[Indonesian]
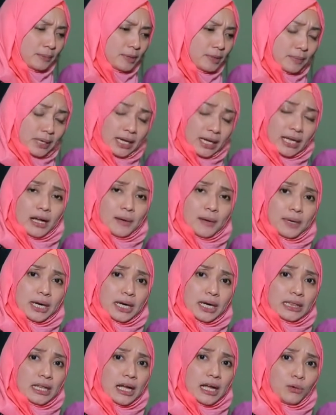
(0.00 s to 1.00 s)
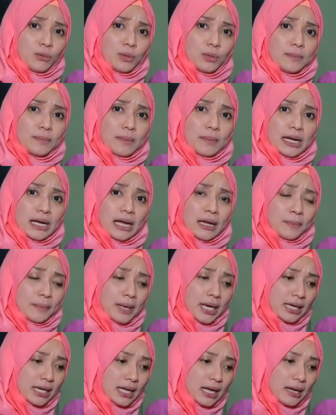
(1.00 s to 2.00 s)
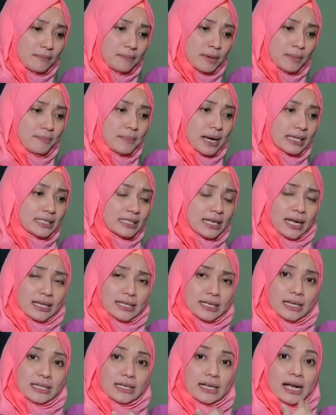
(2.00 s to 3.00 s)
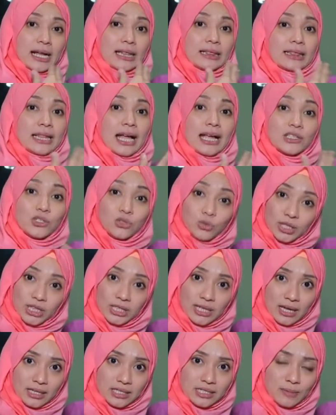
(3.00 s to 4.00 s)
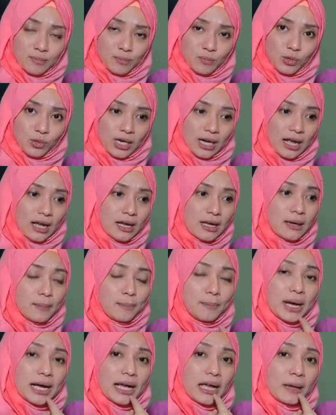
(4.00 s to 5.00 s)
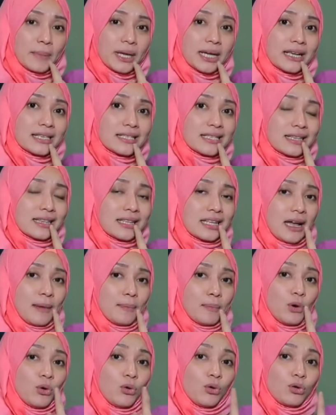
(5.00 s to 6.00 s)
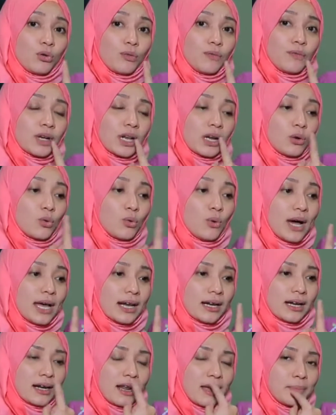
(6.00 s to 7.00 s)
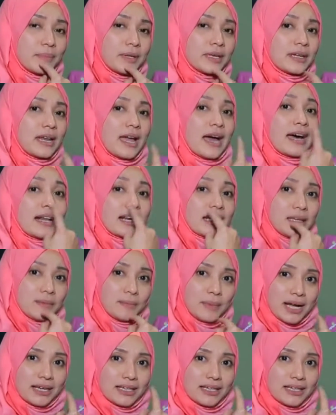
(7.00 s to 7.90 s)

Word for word: tapi mereka mengetahui bagaimana membacanya dengan tajwid yang sempurna, bagaimana setiap huruf keluar dari